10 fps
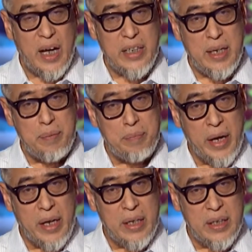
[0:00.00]
它的
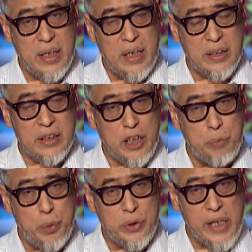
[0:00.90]
每个
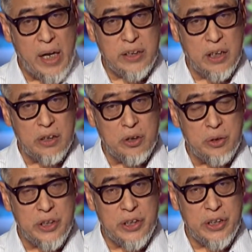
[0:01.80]
底部夹角
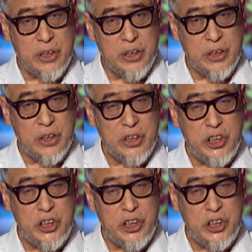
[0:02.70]
都是